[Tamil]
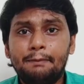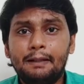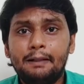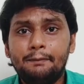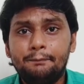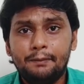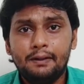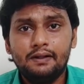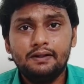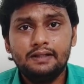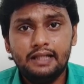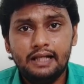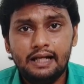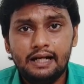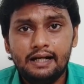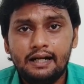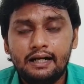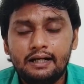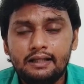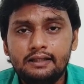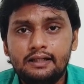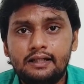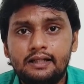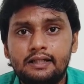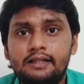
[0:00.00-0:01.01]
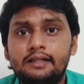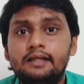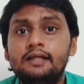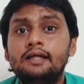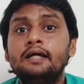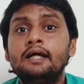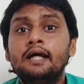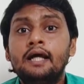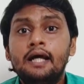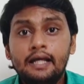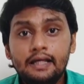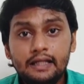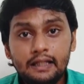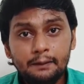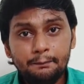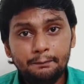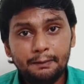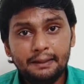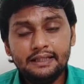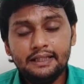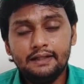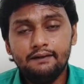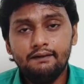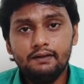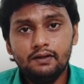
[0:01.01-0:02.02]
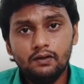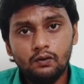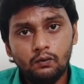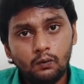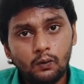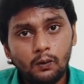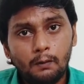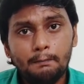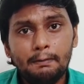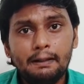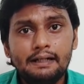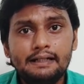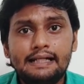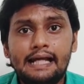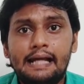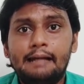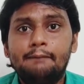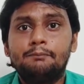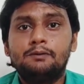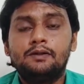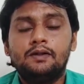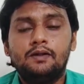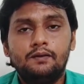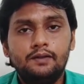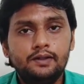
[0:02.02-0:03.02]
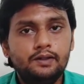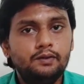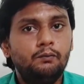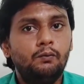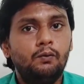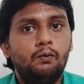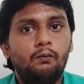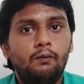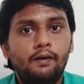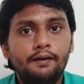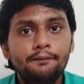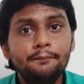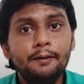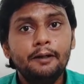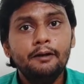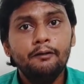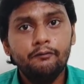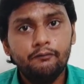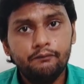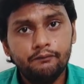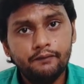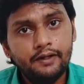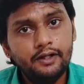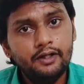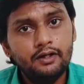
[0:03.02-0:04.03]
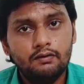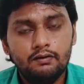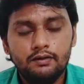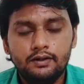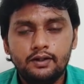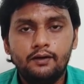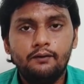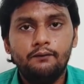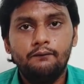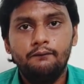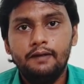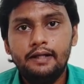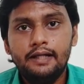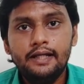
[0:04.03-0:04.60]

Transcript: டிபெட் பகுதியில நடந்திருக்குது இது பத்தி வந்து குளோபல் டைம்ஸ்ல வந்து ஒரு ஒன் மினிட் வீடியோ வந்து அவங்க